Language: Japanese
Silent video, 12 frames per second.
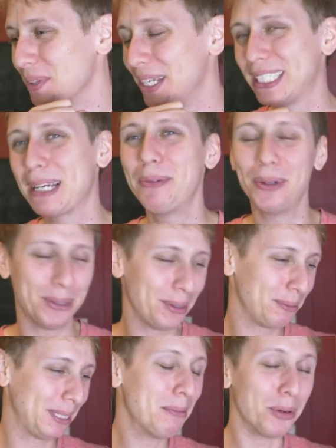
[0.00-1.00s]
しかも
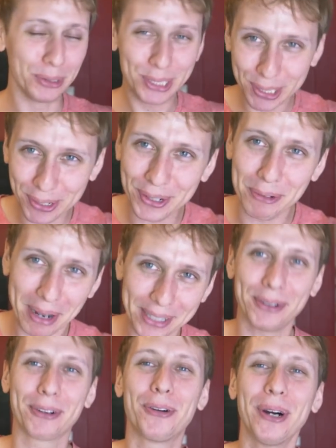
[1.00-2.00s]
でも後ろの
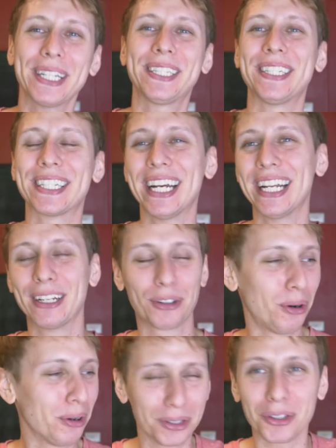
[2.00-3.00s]
窓壊れてるから
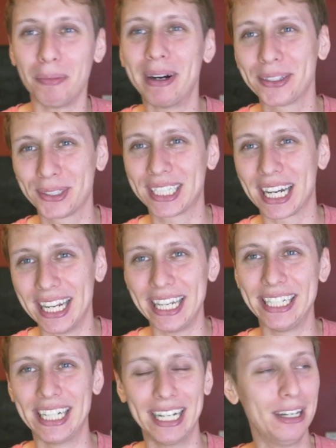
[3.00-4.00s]
ゴードの窓しかな
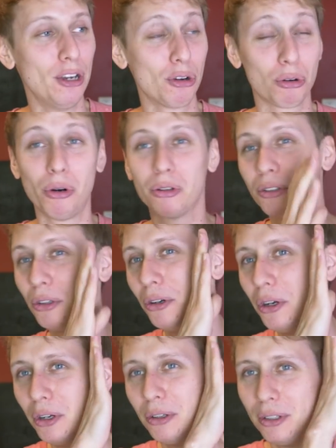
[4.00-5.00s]
いじゃんゴードの